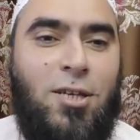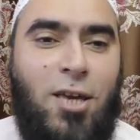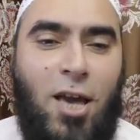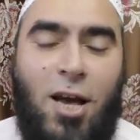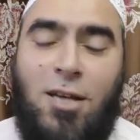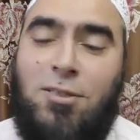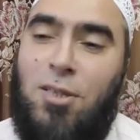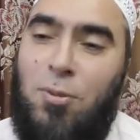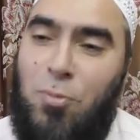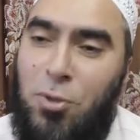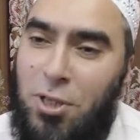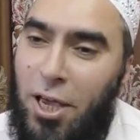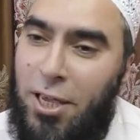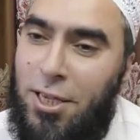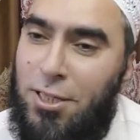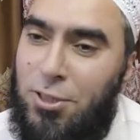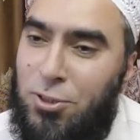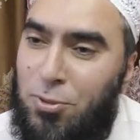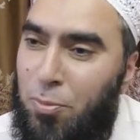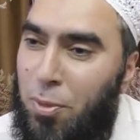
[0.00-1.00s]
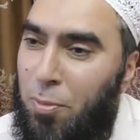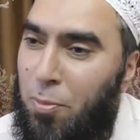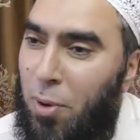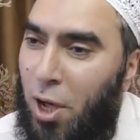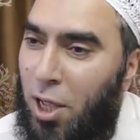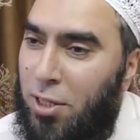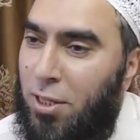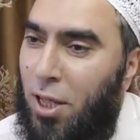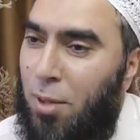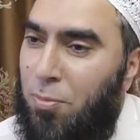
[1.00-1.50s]
क्या समझ आई इसमें
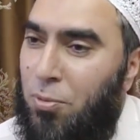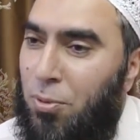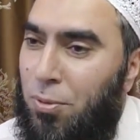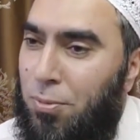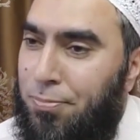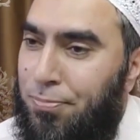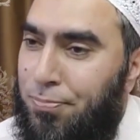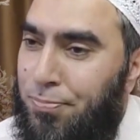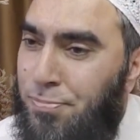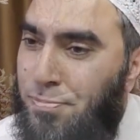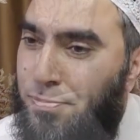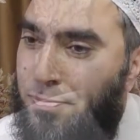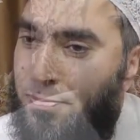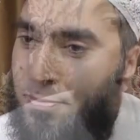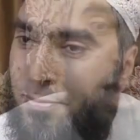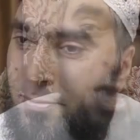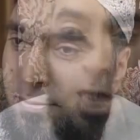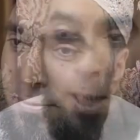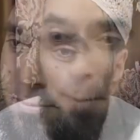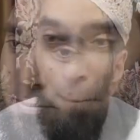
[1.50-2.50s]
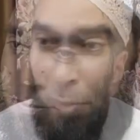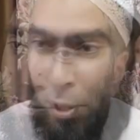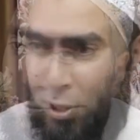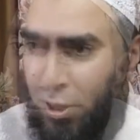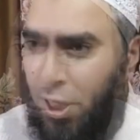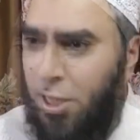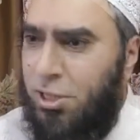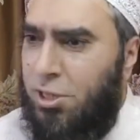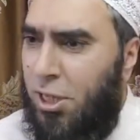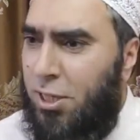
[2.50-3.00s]
बात आपको
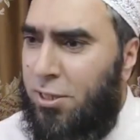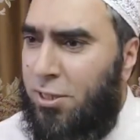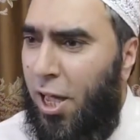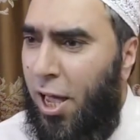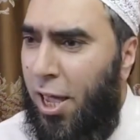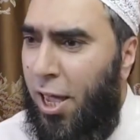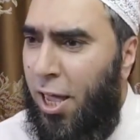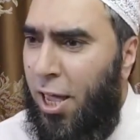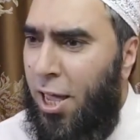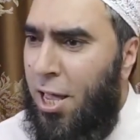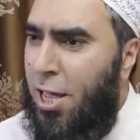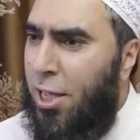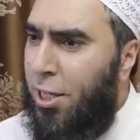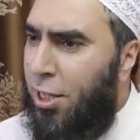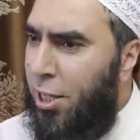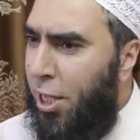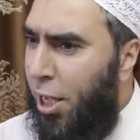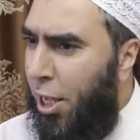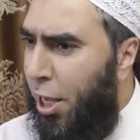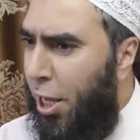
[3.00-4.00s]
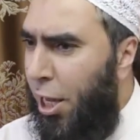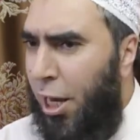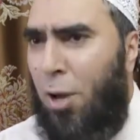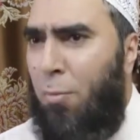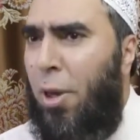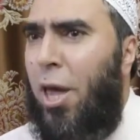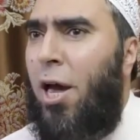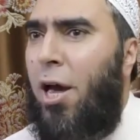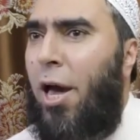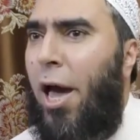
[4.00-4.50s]
पता चलता है कि
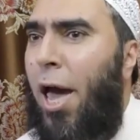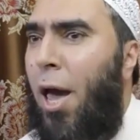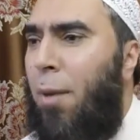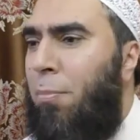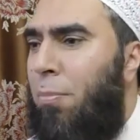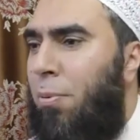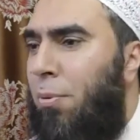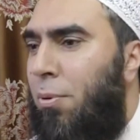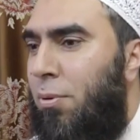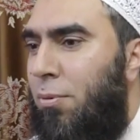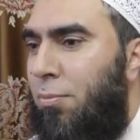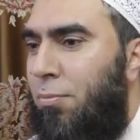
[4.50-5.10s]
इल्म गैब